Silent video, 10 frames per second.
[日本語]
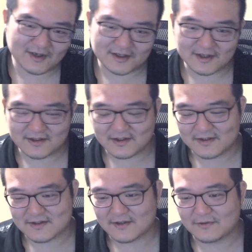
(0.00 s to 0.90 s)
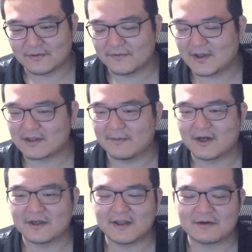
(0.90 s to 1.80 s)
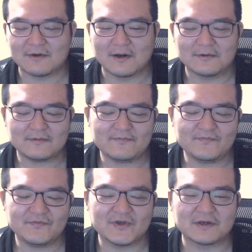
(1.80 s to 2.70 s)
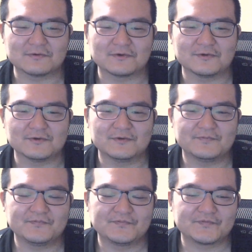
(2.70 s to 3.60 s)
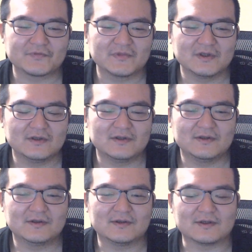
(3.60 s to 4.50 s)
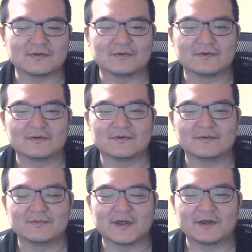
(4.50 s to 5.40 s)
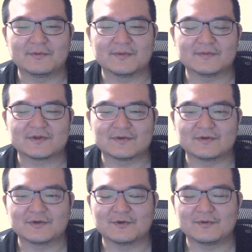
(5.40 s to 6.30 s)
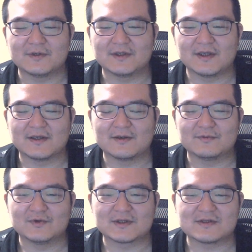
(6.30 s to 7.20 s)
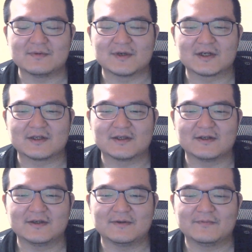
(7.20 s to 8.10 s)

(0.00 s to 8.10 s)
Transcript: らなかったんですけど、頭が痛くなるという。あの、前のその予備で分厚いメガネでね。